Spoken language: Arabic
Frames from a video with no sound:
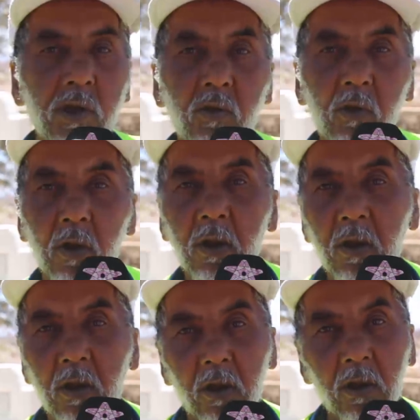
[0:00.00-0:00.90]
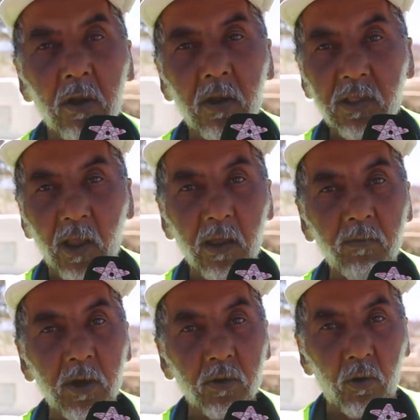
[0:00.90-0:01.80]
هذوك آه، الناس
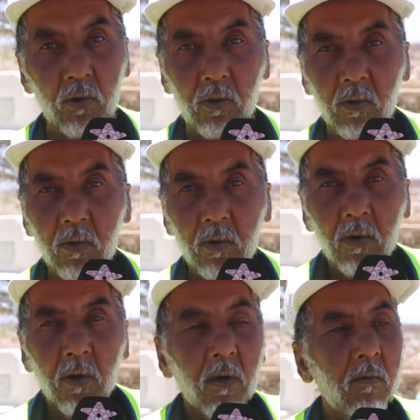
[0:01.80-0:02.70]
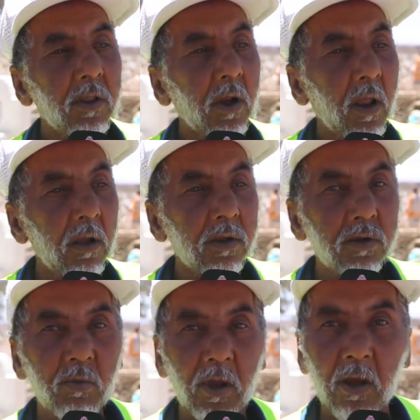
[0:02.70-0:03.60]
القايبين يدخلوا ما تنخليت
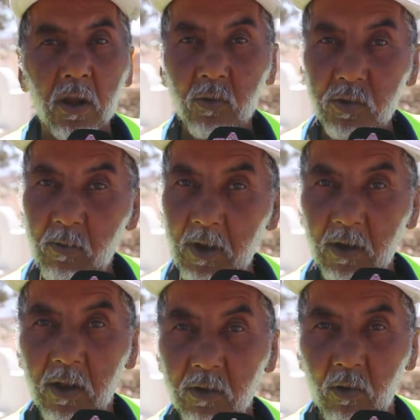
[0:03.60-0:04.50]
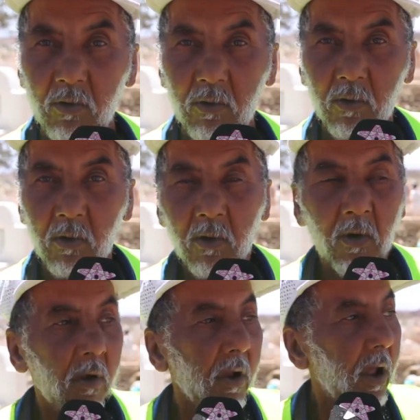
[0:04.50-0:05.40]
السمكار هذوك السمكريه يدخلوا
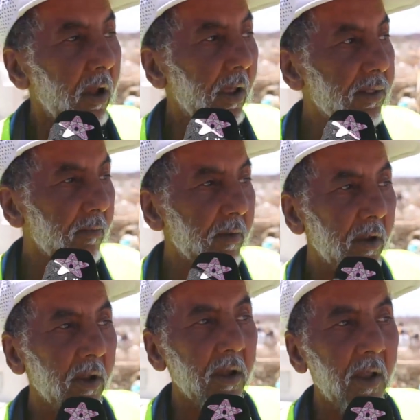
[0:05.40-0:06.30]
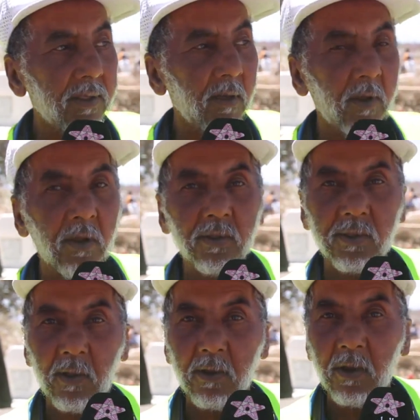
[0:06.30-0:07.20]
على حساب على حساب
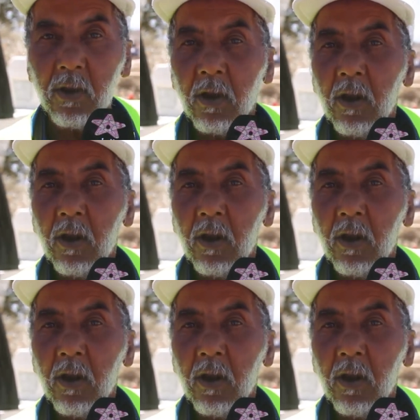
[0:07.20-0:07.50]
آه،